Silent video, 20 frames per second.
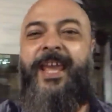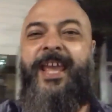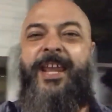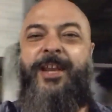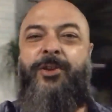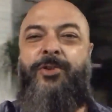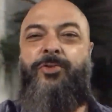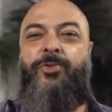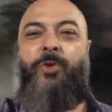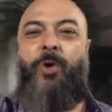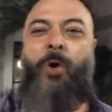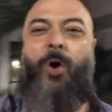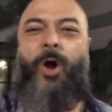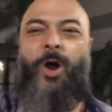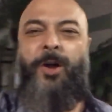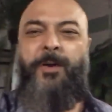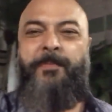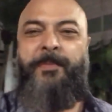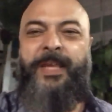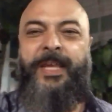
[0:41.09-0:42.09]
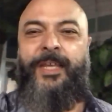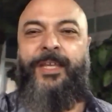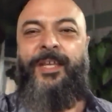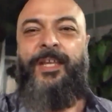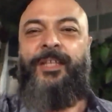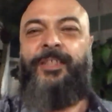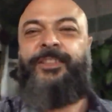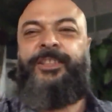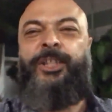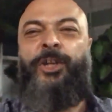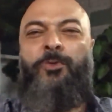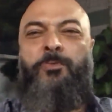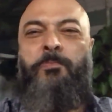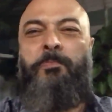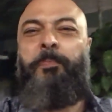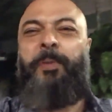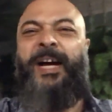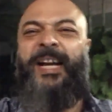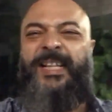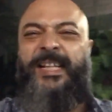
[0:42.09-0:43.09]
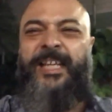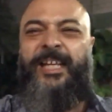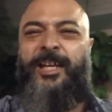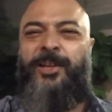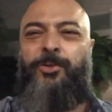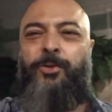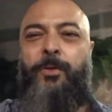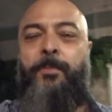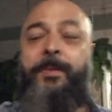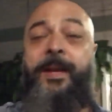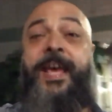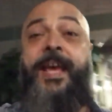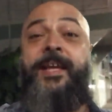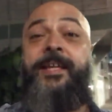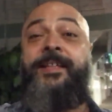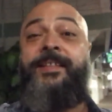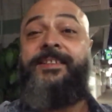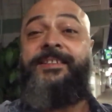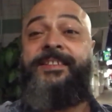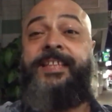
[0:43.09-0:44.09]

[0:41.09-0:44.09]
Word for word: enorme, de umbanda e candomblé.